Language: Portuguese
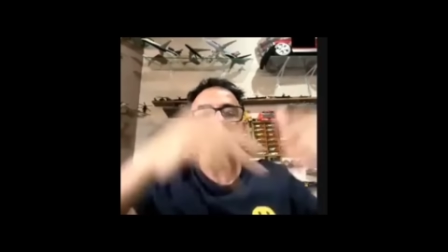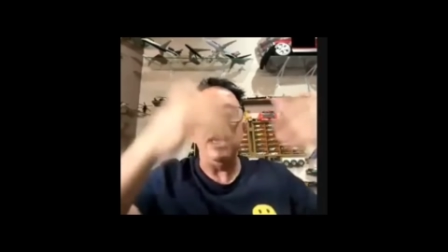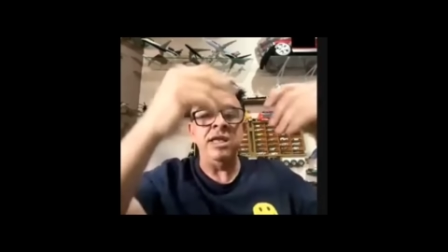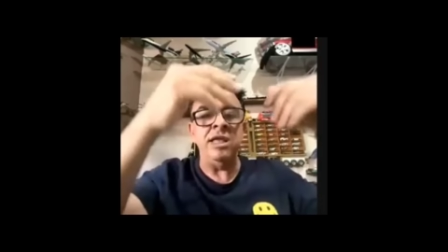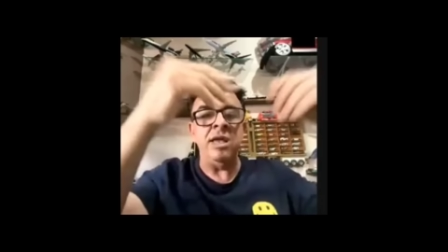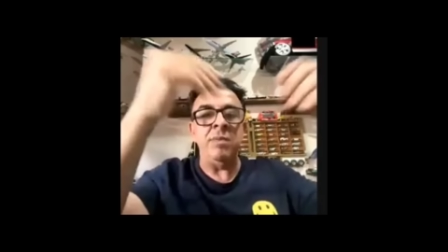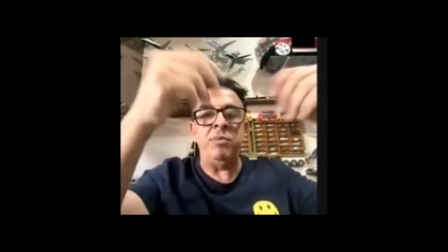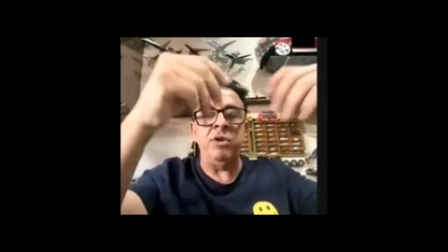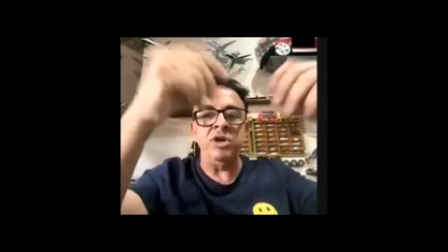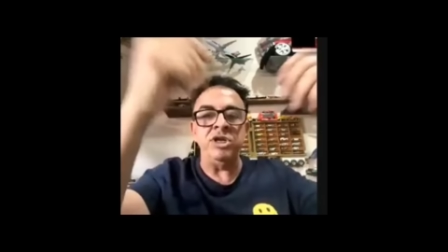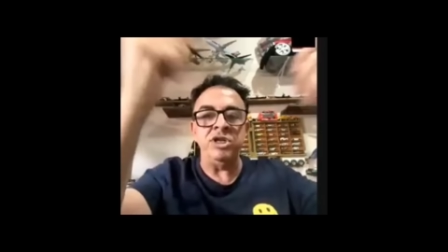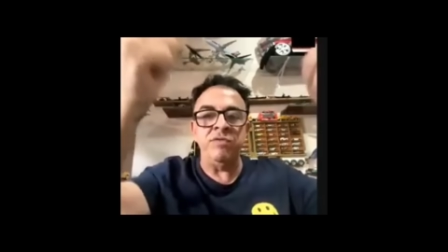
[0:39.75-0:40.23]

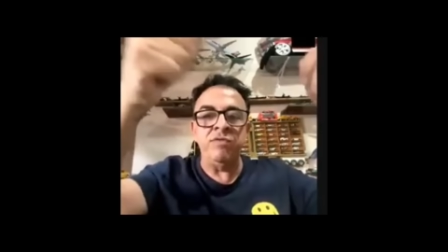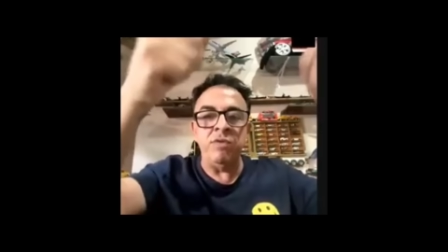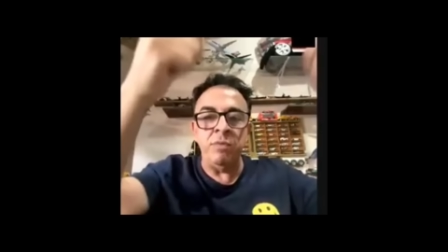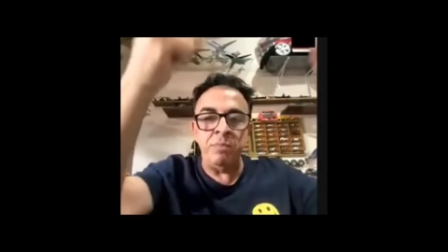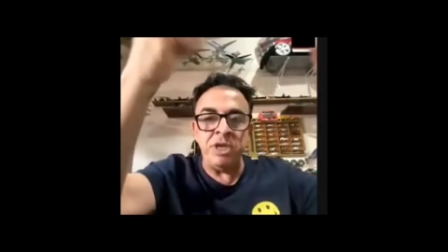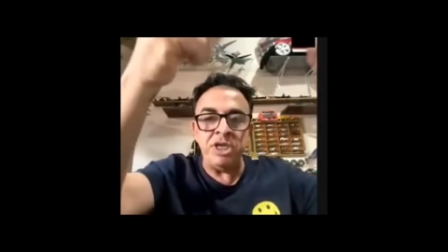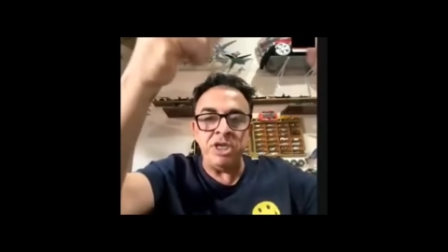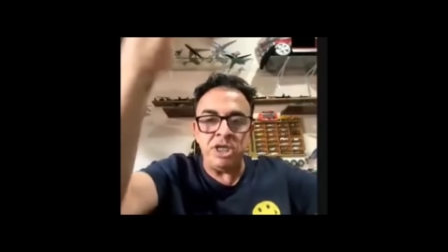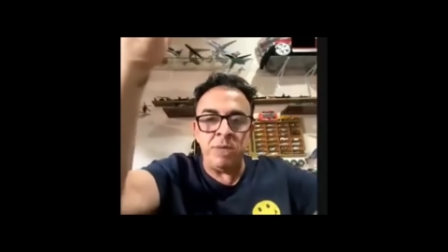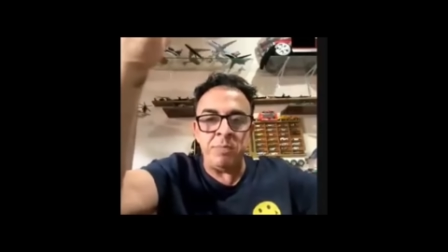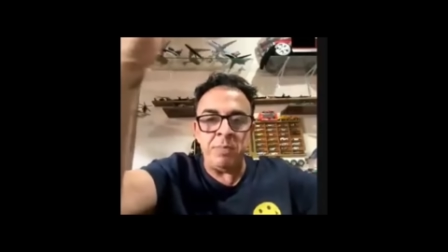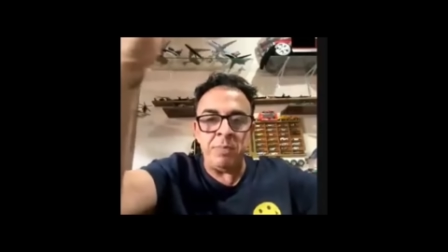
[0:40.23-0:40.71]
Depois eu vou
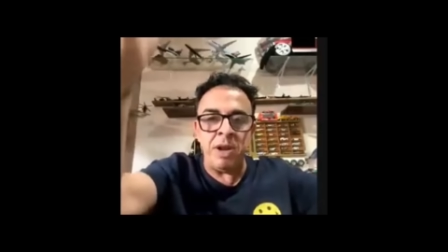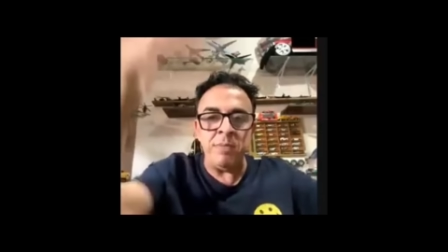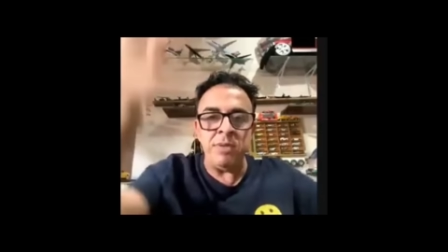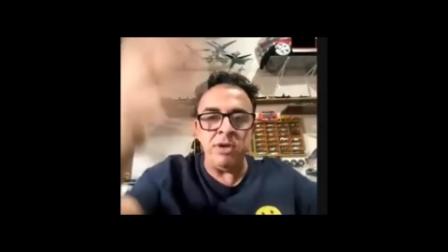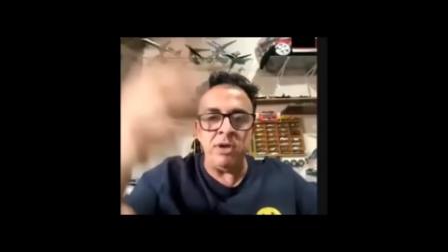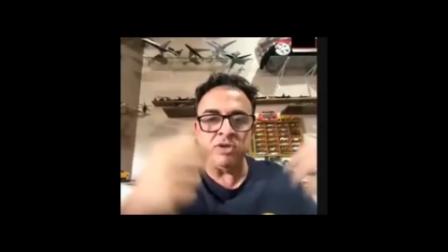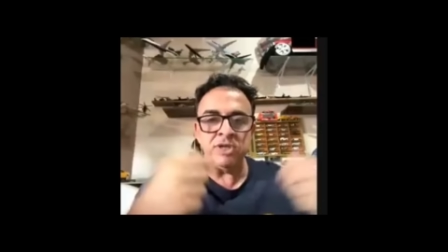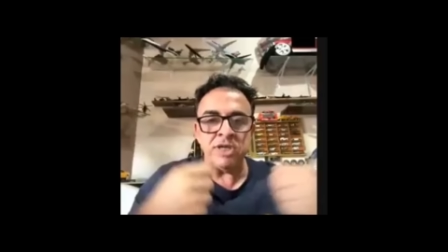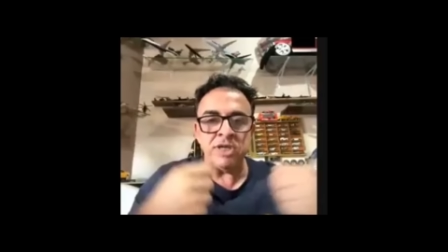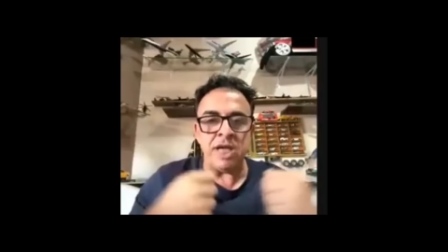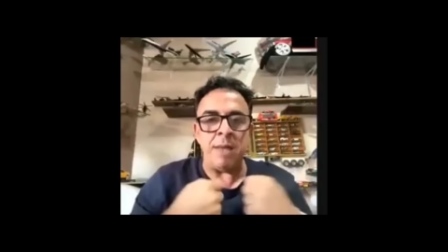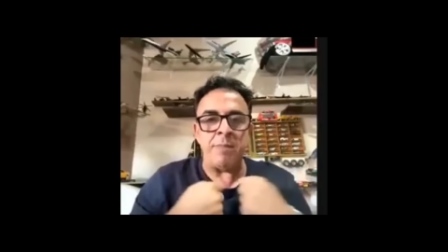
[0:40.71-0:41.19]
pedir para
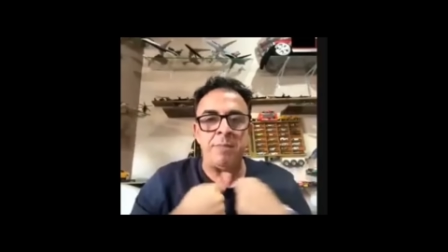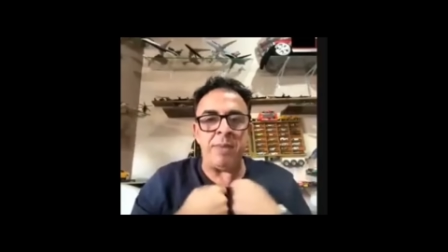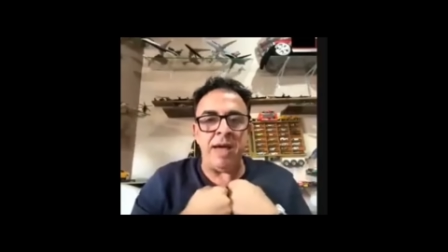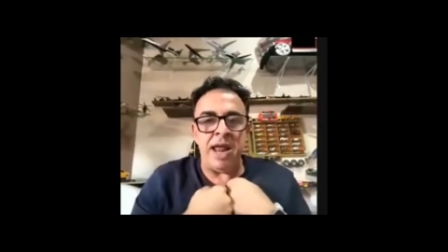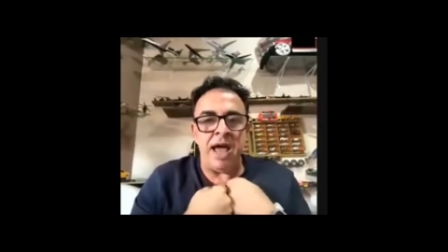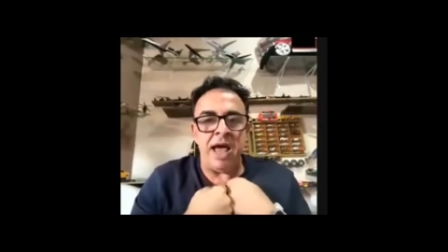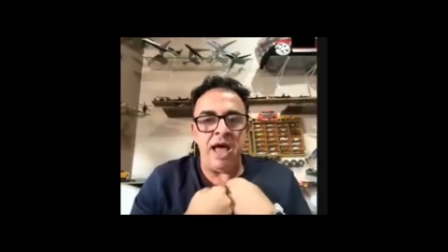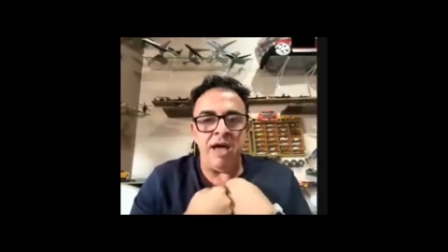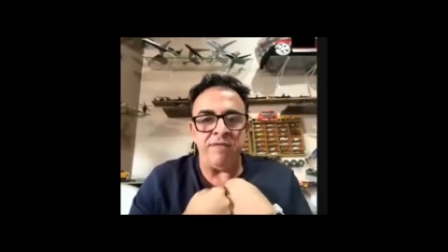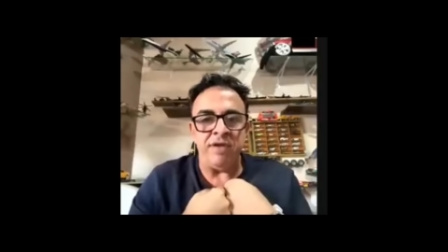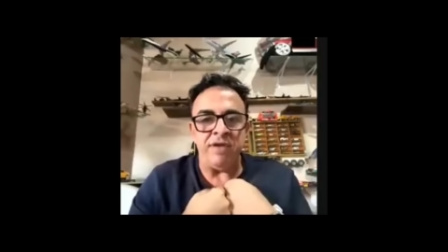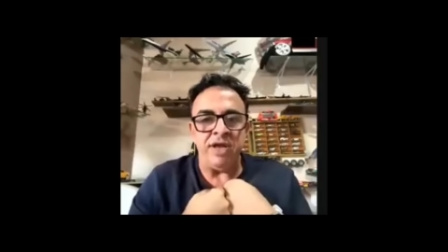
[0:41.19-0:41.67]
mim usar a
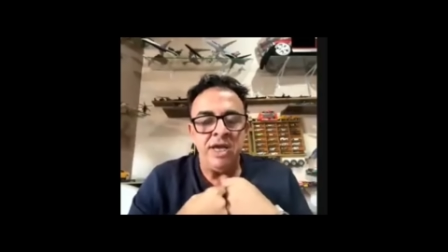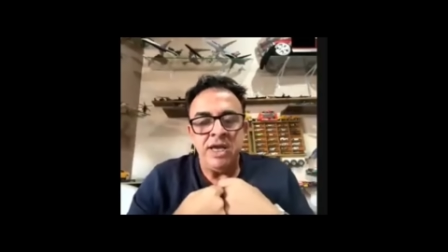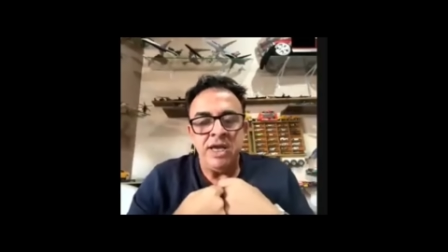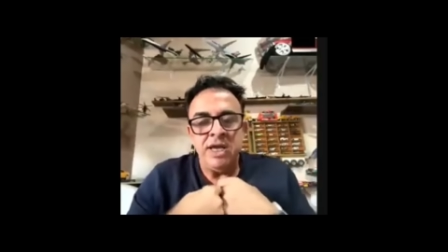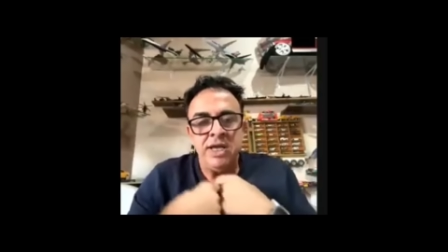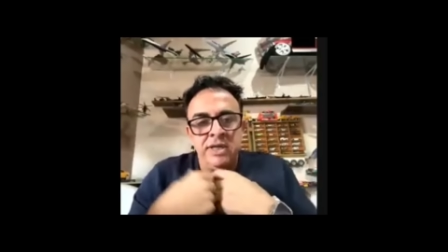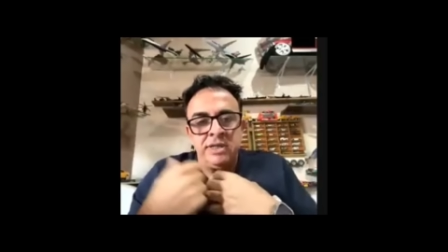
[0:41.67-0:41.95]
palavra.